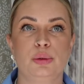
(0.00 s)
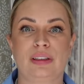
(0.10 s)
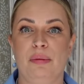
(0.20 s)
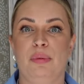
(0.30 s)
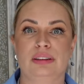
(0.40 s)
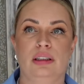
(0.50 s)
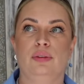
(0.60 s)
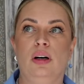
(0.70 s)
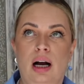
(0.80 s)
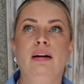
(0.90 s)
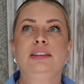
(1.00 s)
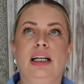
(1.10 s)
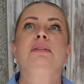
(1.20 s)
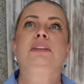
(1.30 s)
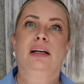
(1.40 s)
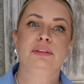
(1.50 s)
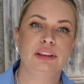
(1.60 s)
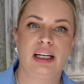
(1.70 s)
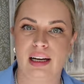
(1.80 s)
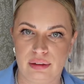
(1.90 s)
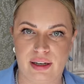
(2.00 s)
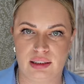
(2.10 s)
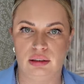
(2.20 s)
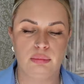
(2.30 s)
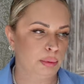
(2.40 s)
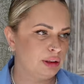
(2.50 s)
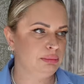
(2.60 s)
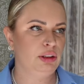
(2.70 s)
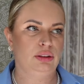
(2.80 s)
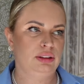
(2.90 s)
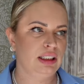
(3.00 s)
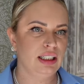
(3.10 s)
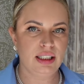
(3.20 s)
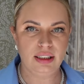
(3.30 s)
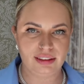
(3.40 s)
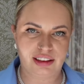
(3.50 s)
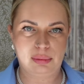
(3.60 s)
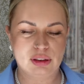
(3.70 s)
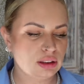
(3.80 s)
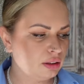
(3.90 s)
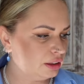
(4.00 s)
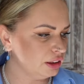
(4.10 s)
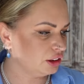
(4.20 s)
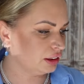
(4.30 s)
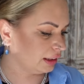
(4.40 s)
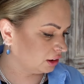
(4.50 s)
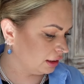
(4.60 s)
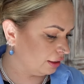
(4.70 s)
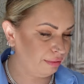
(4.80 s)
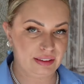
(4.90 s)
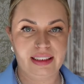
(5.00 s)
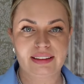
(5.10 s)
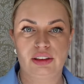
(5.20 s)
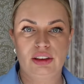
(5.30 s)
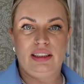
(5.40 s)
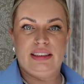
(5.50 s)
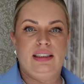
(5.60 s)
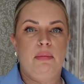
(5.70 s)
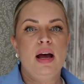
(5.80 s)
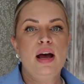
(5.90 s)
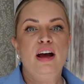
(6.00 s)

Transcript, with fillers: Tutaj bo znowu auć, auć, auć, ale warto, bo przez miesiąc nie trzeba się golić, także fantastycznie jestem